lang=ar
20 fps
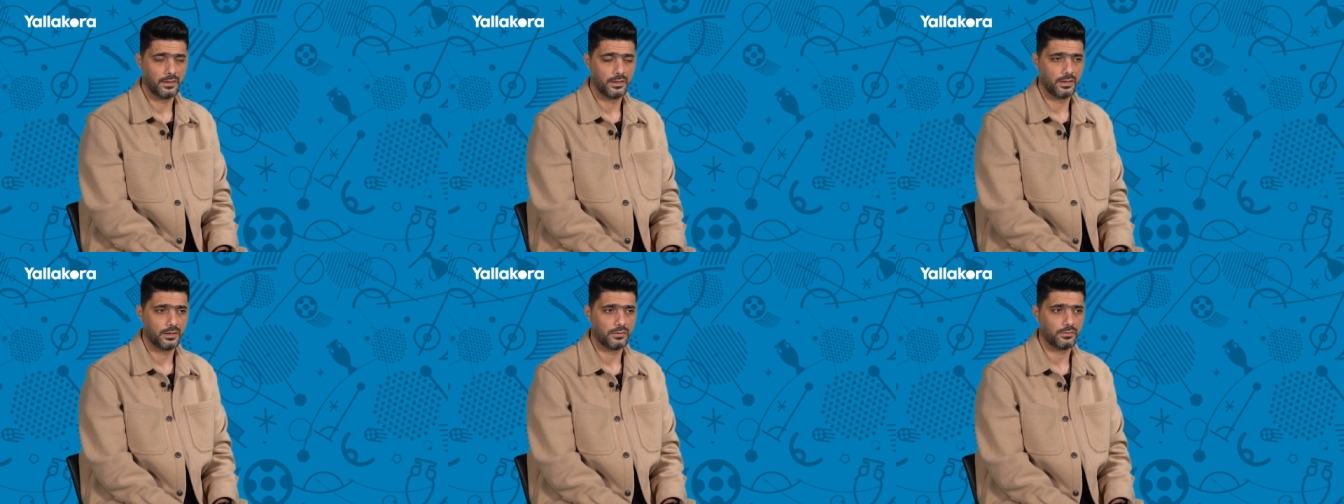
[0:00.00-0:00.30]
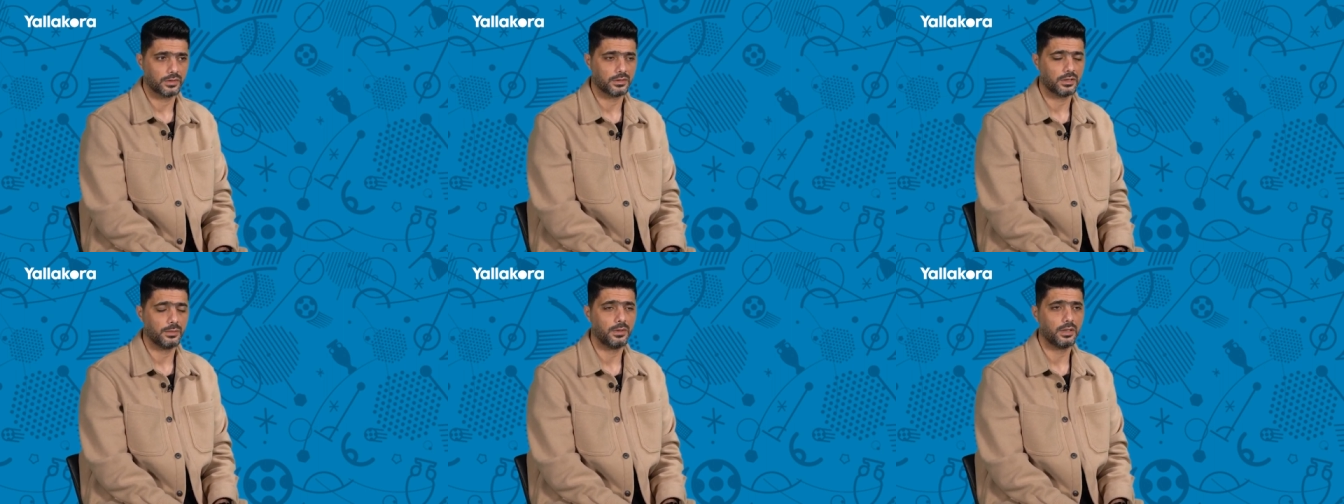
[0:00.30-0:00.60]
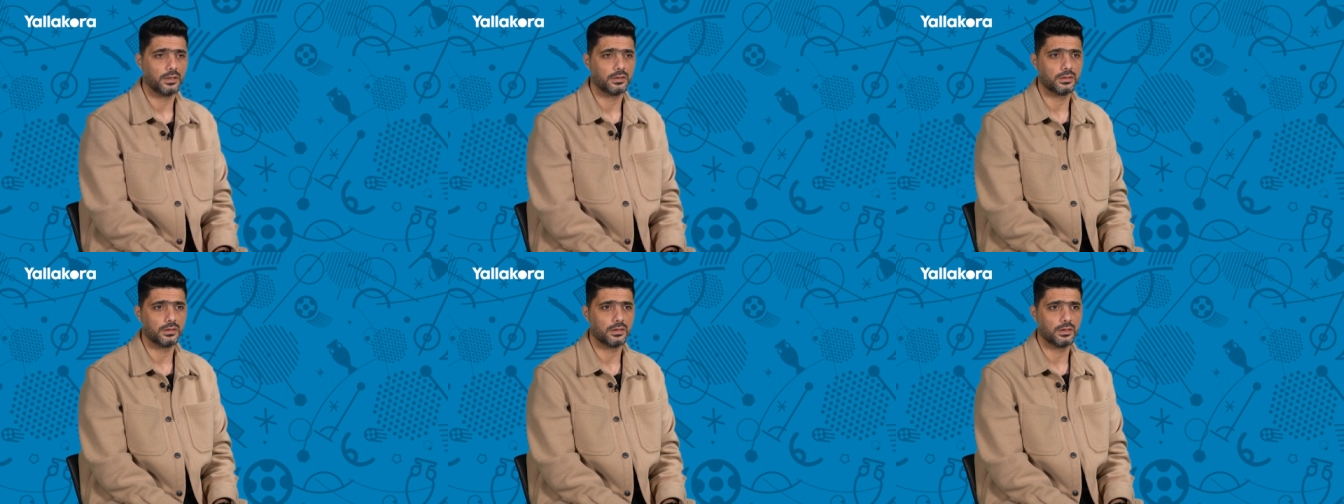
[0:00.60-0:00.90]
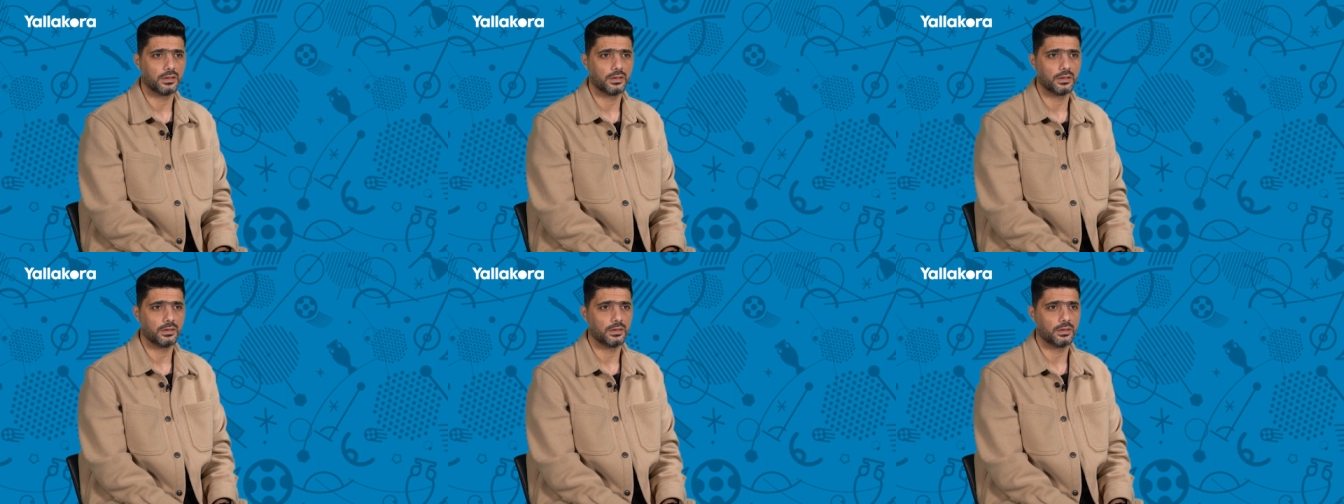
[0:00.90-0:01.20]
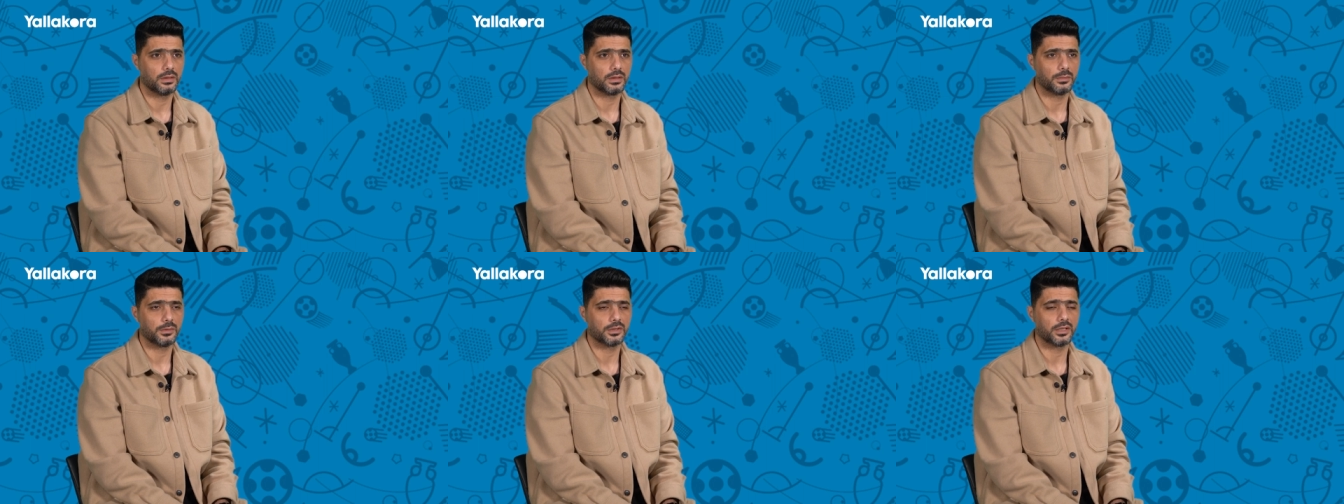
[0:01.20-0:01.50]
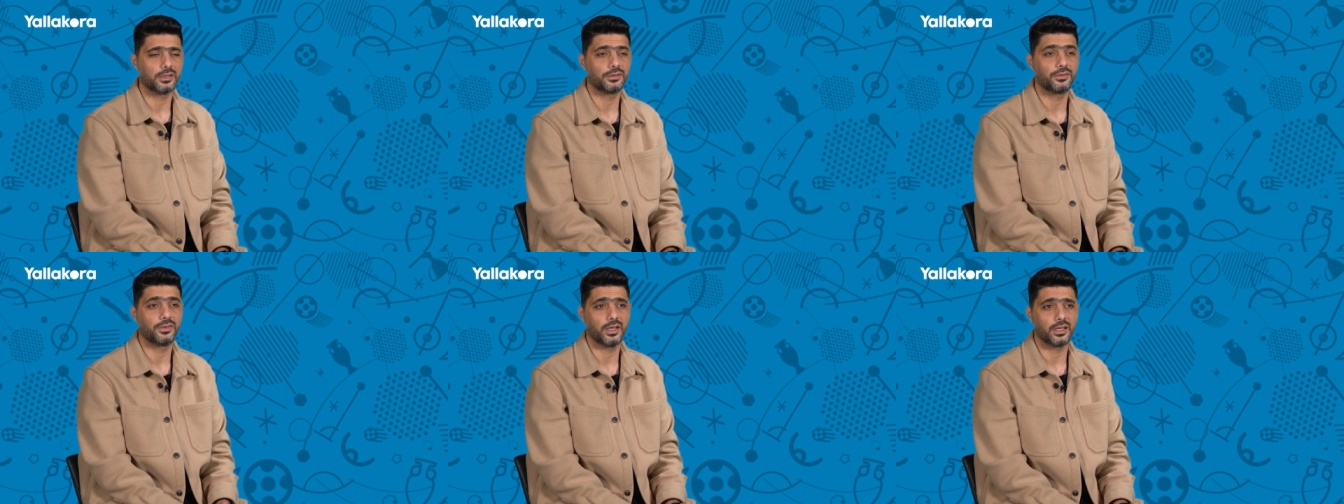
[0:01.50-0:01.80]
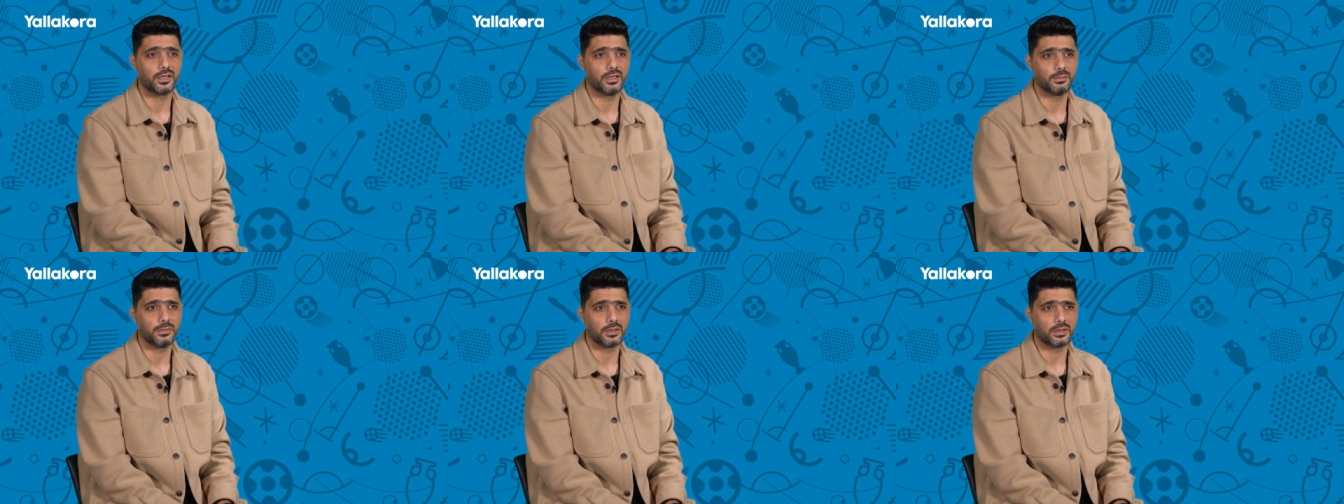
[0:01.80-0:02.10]
فطبعا آه، رمضان
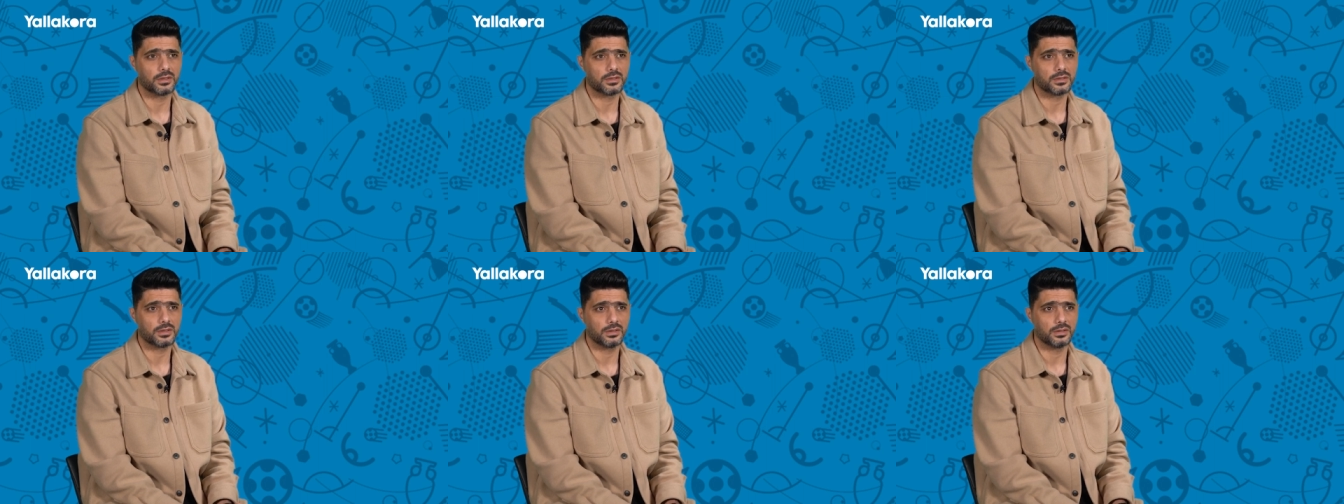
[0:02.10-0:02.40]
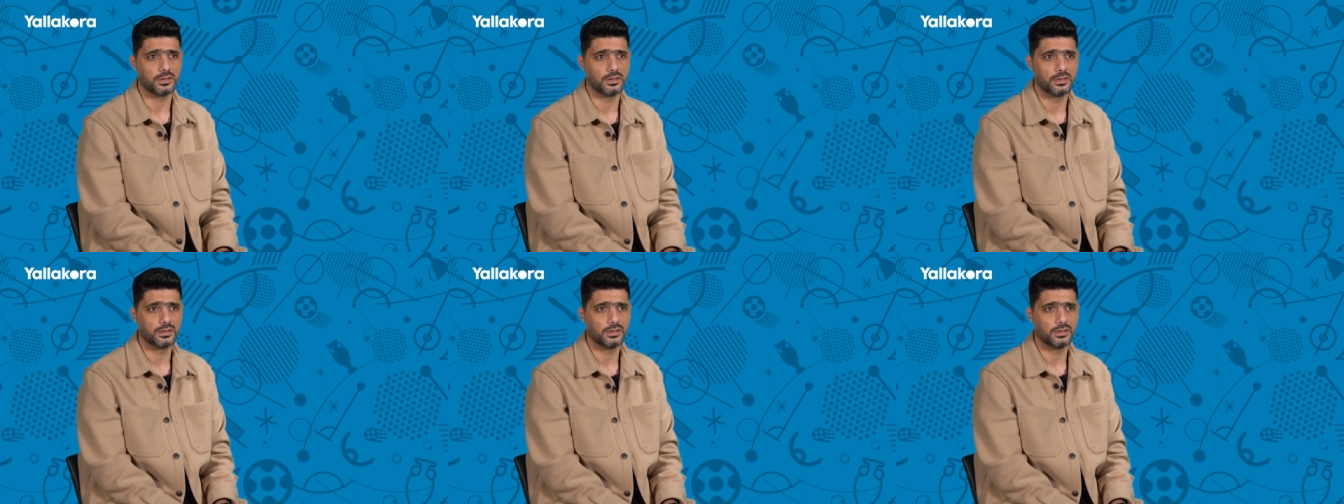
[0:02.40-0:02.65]
اتفاجئ بالقصه دي